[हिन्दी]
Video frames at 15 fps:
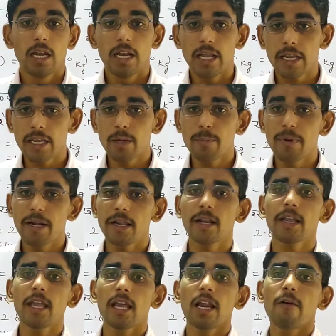लेकिन मीटर
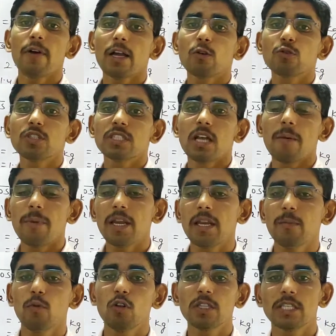के अलावा कुछ सामान्य
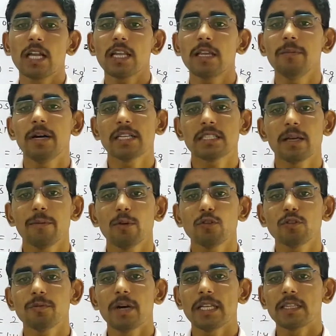बोलचाल की भाषा में
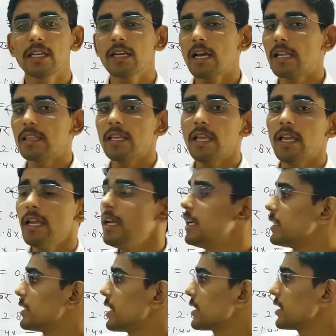कुछ मात्रक आते हैं
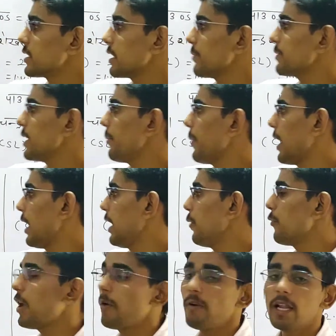जैसे सबसे पहले
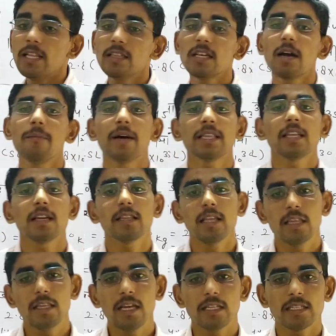वेवलेंथ का मात्रक दे
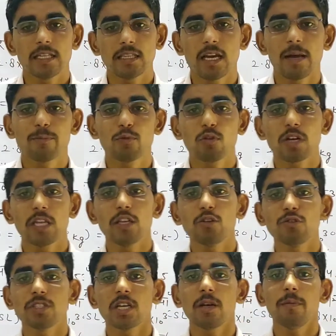दिया जाता है आपको कई
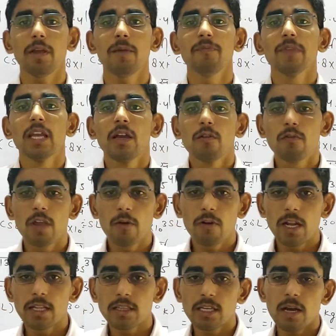क्वेश्चन में
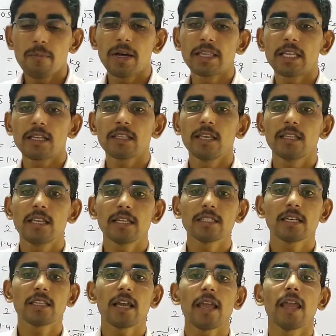वेवलेंथ का मात्रक दे दिया
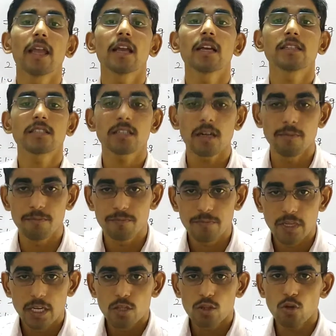जाता है एंगस्ट्रम
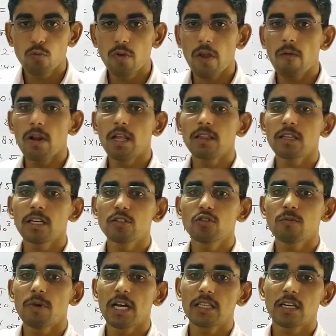तो वेवलेंथ का जो
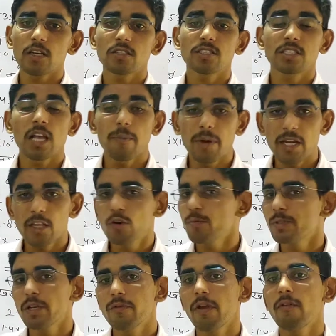मात्रक सामान्य रूप
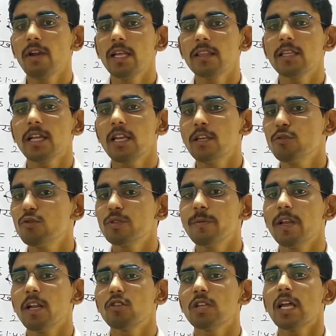से वेवलेंथ के लिए यूज
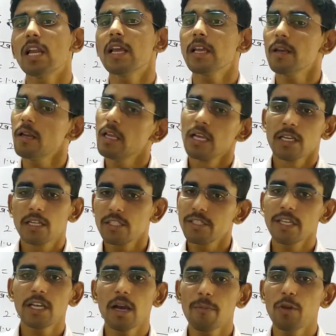में रहता है लेकिन
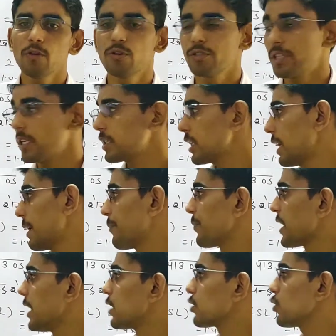किसी का भी हो सकता है
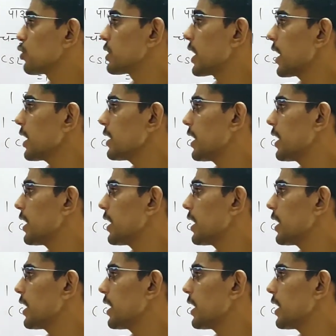तो तरंग